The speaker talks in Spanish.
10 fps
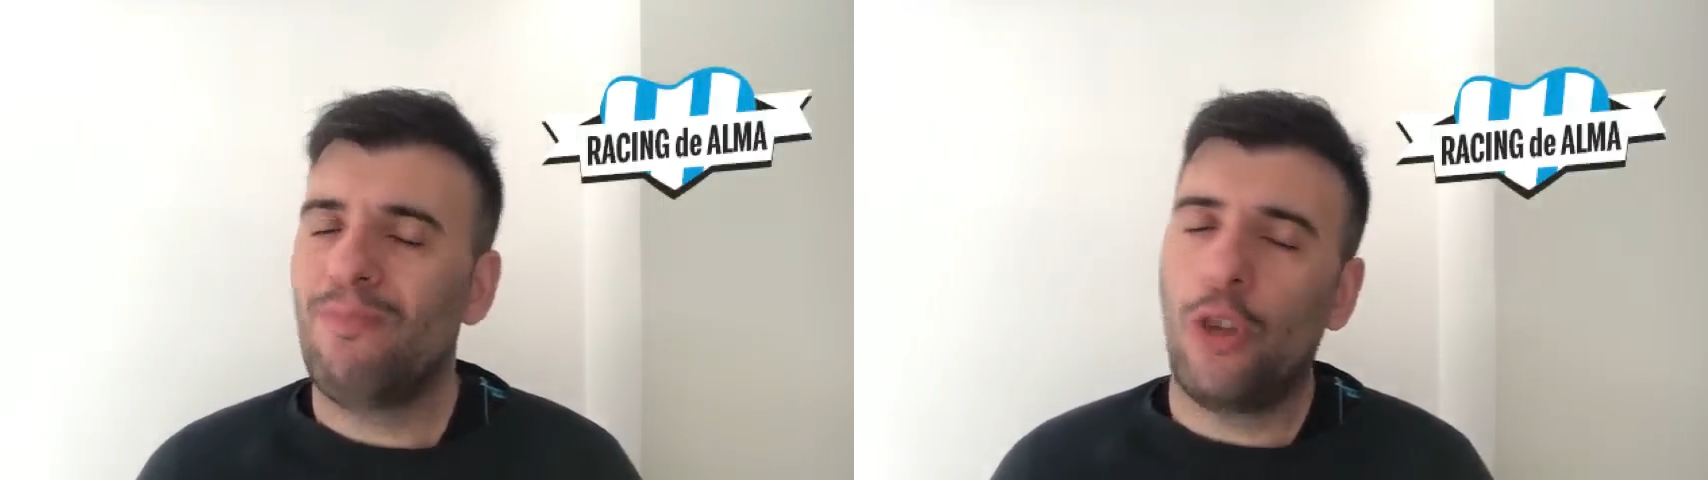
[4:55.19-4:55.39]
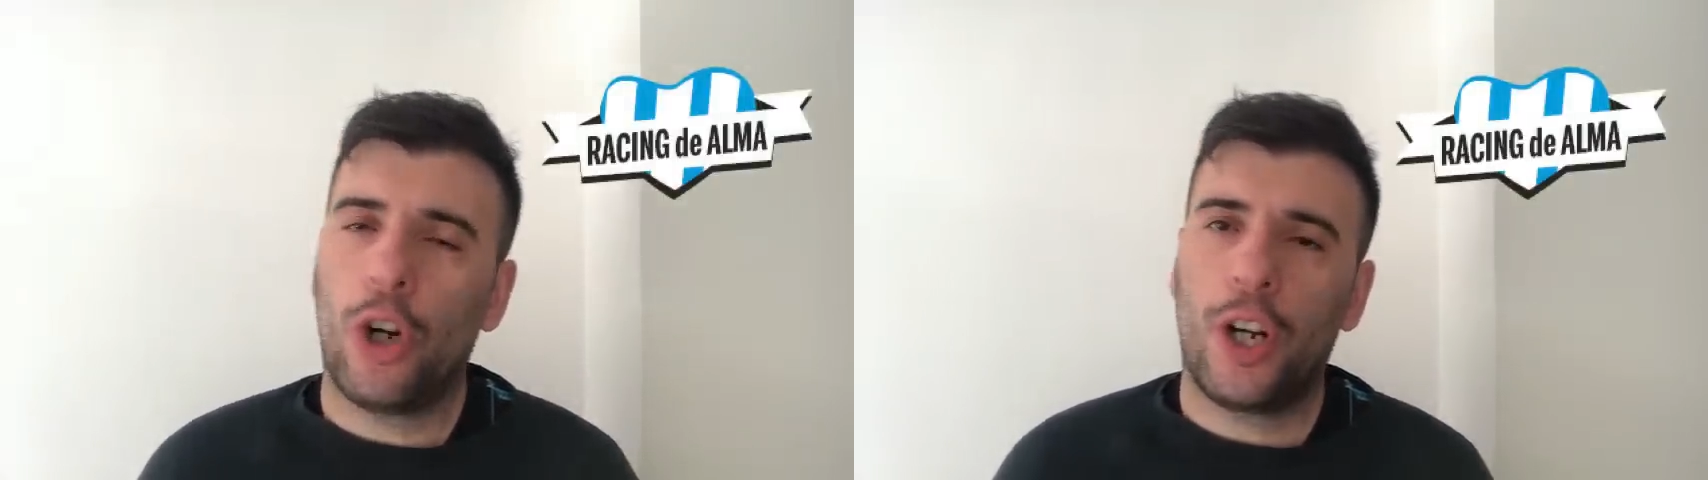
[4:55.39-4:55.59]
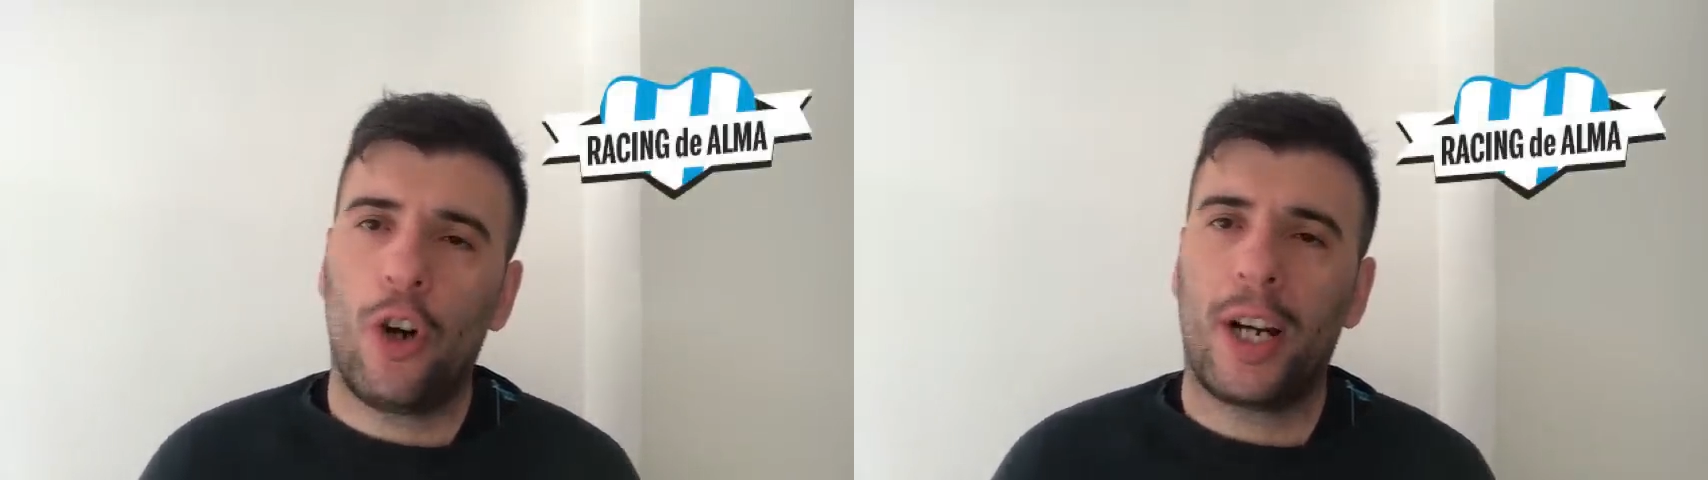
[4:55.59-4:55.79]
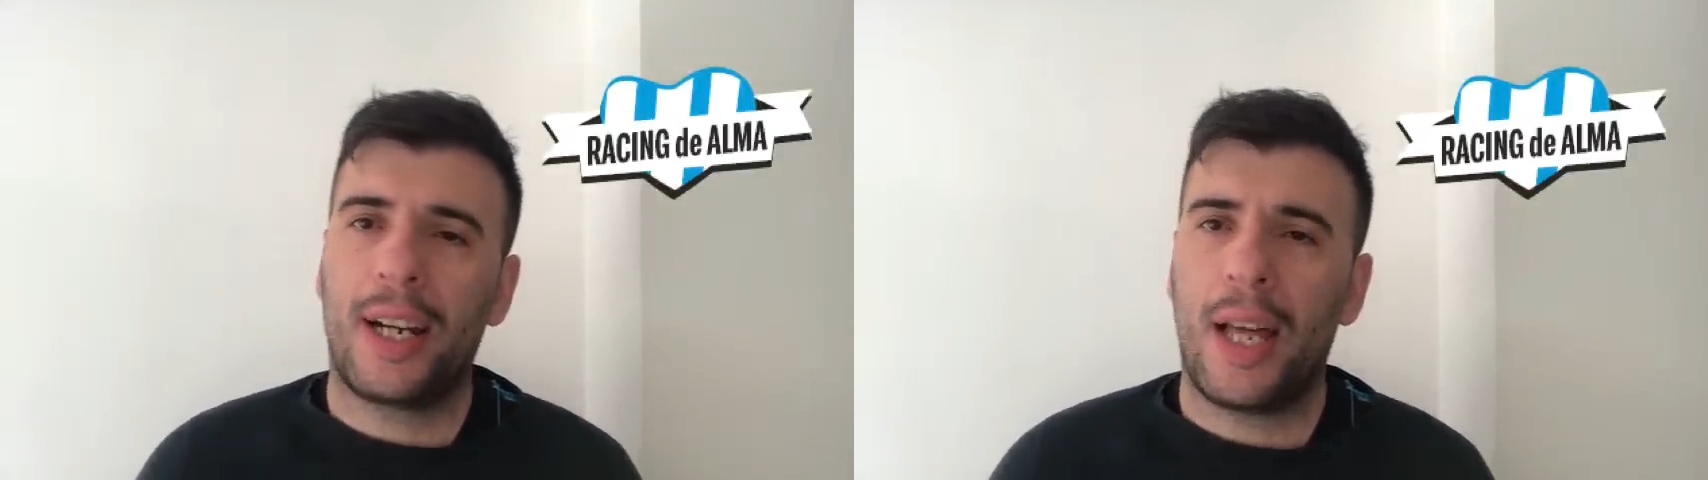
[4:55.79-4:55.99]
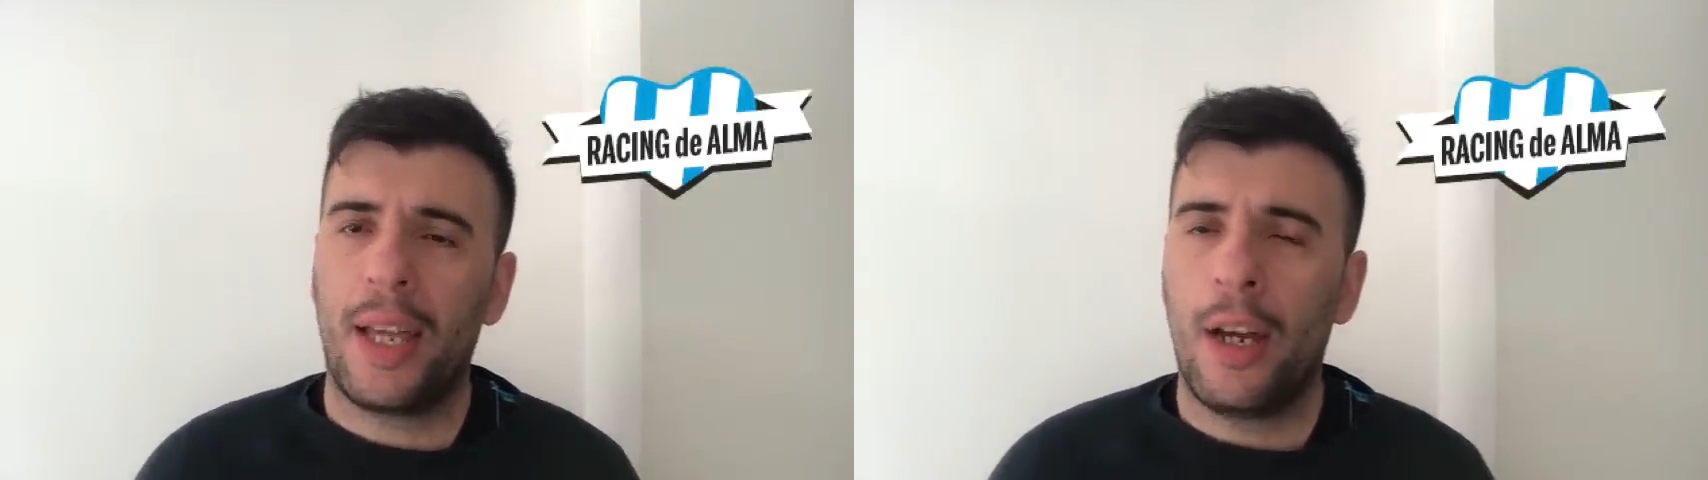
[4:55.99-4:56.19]
No creo que
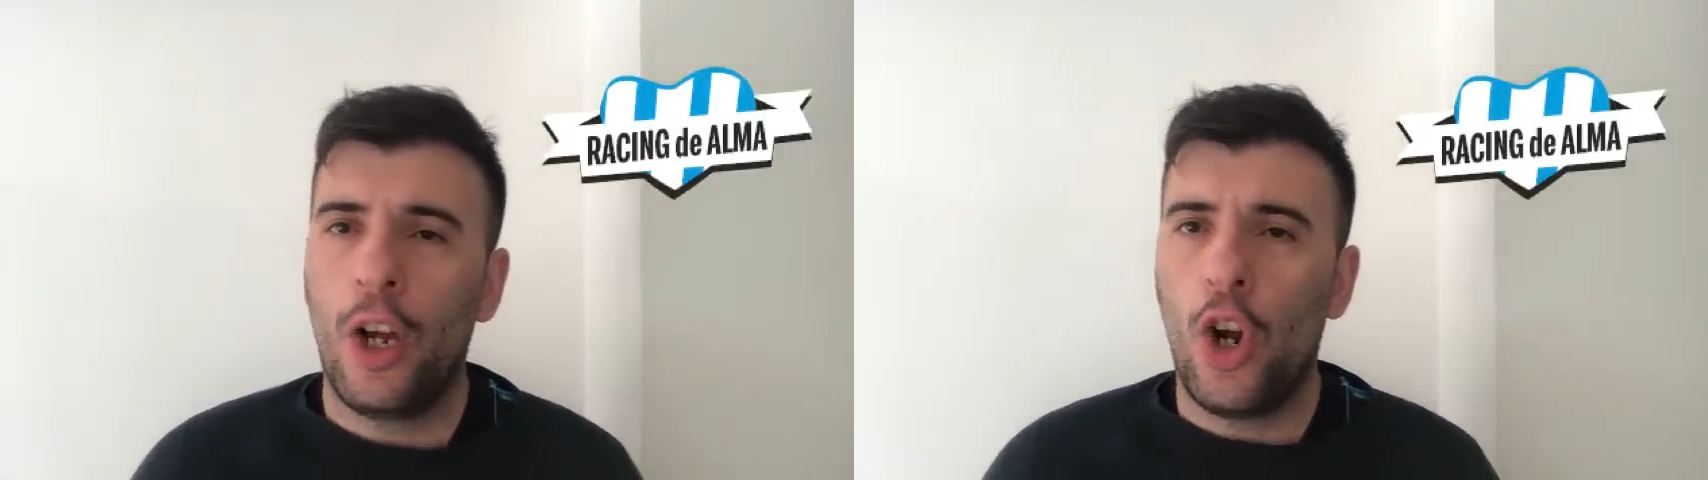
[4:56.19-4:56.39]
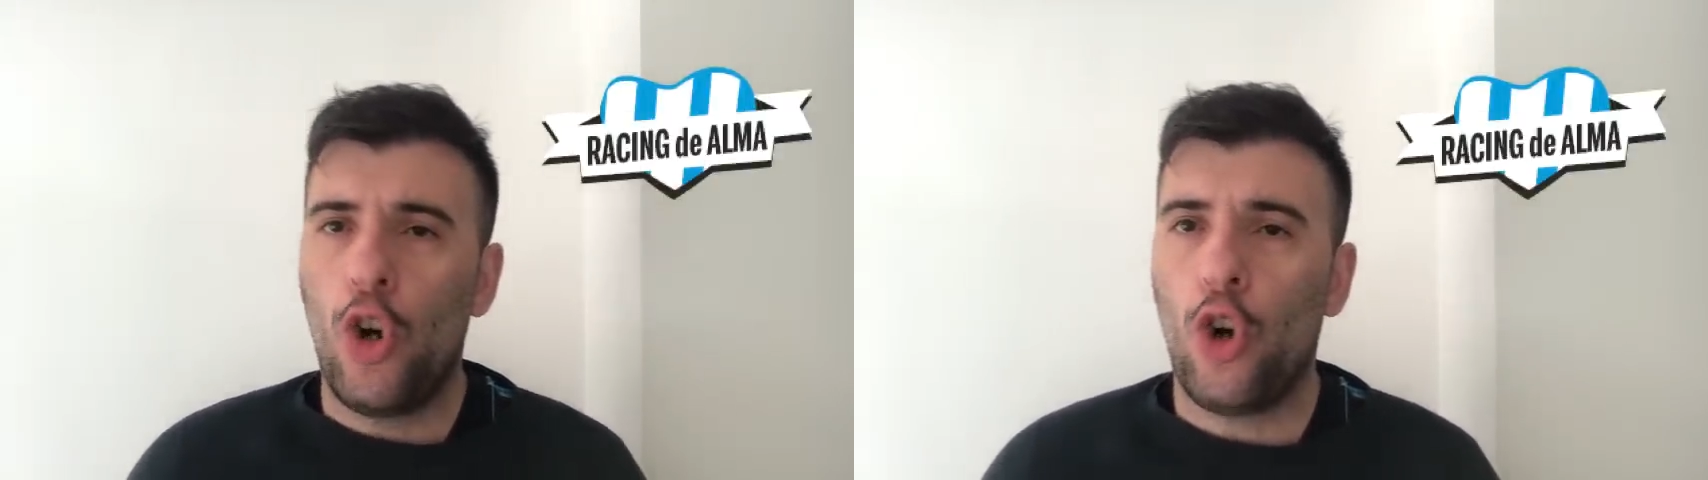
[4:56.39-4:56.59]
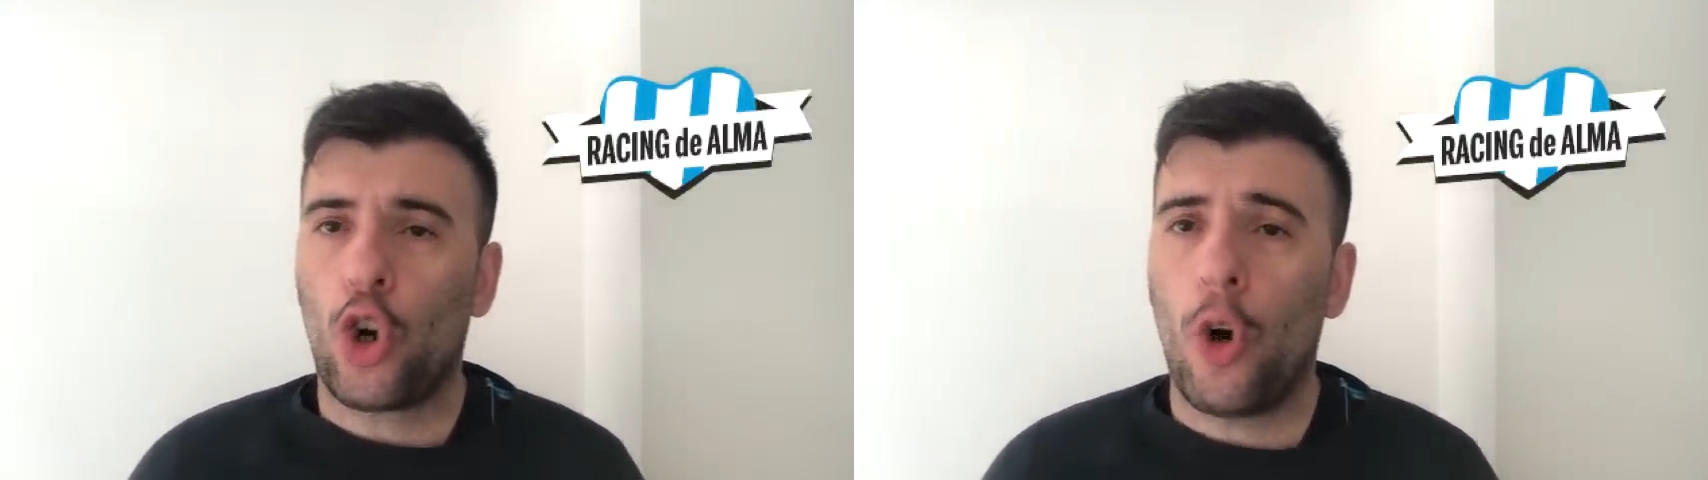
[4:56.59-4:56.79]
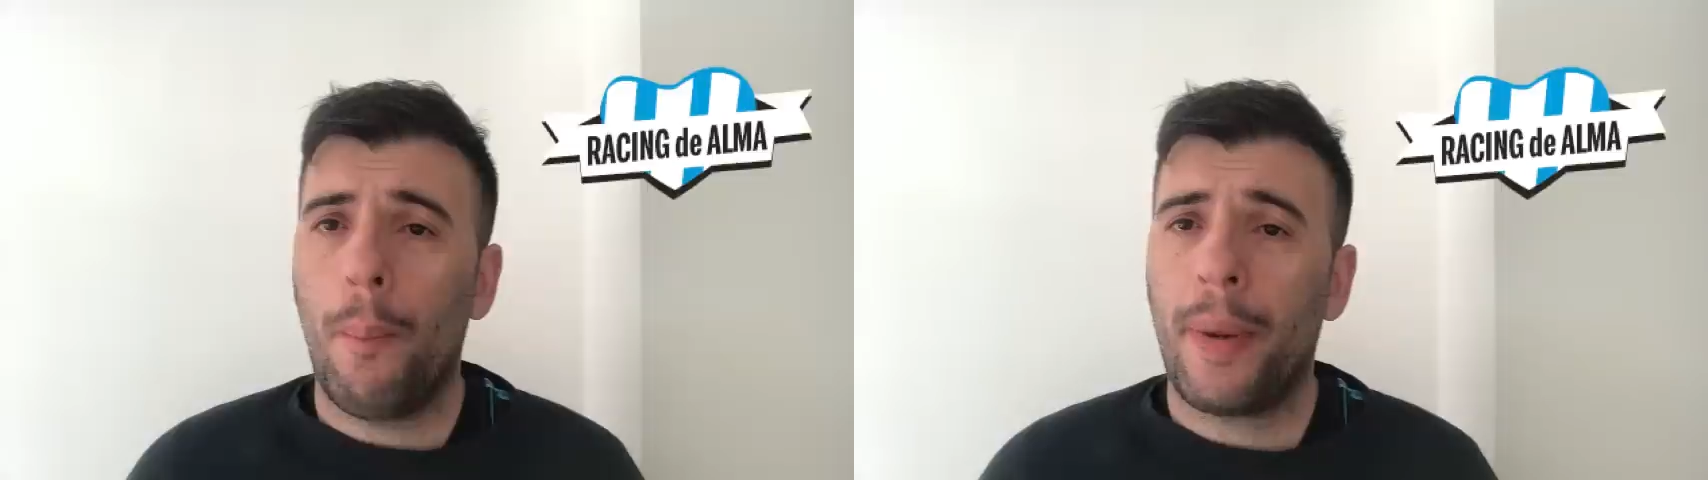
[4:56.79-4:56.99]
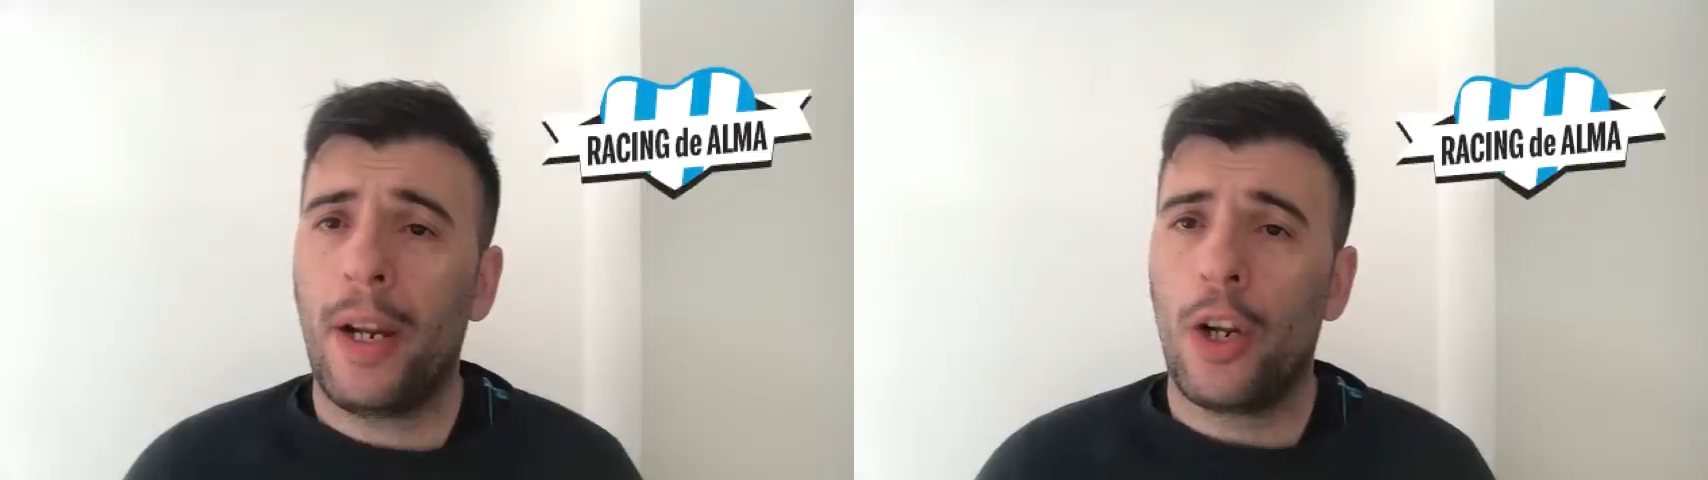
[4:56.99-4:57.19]
nadie lo
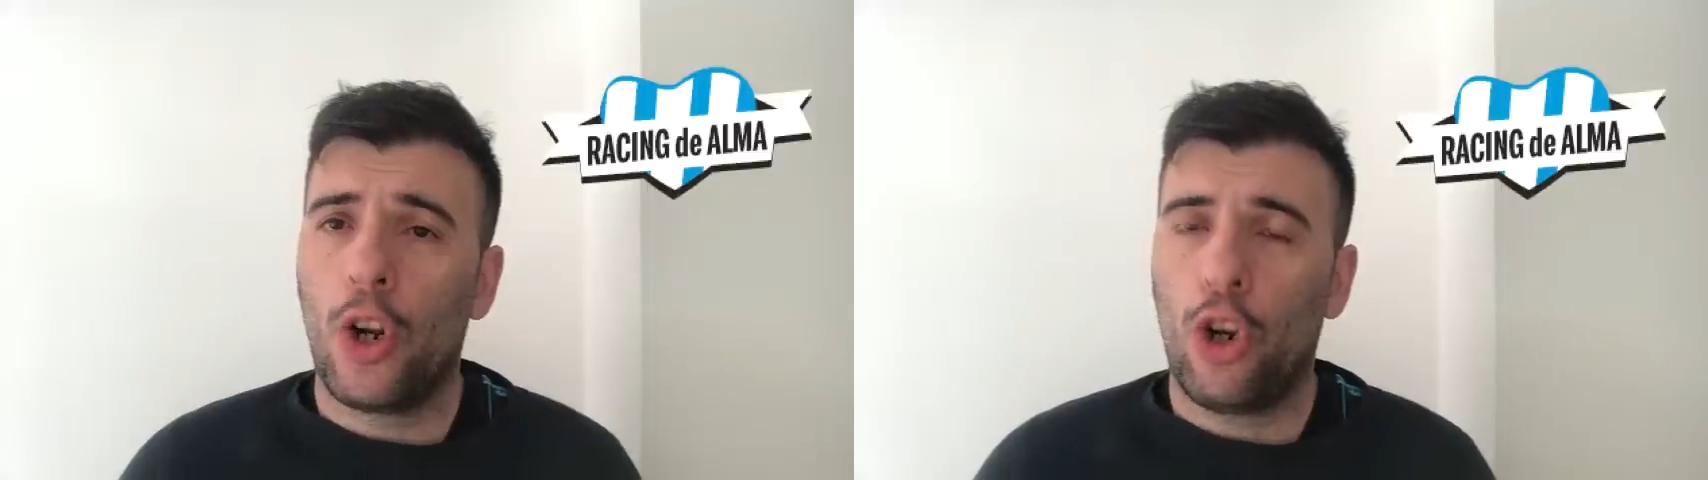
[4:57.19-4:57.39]
compre.